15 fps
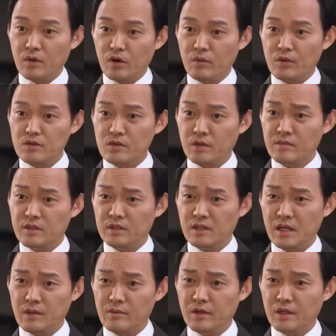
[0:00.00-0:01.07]
벌어본 적 없는
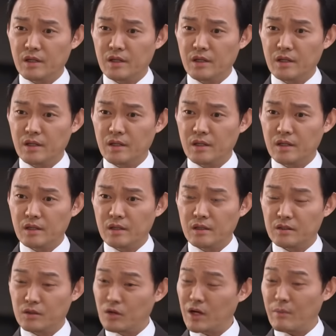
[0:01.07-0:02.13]
사람이
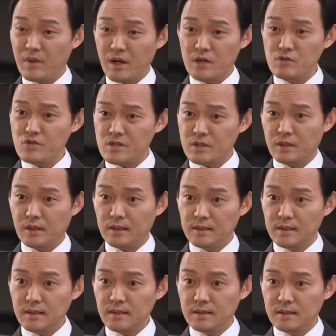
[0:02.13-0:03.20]
그 돈 감당할 수 있을 것
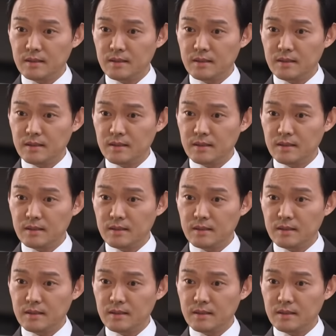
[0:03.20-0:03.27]
같아?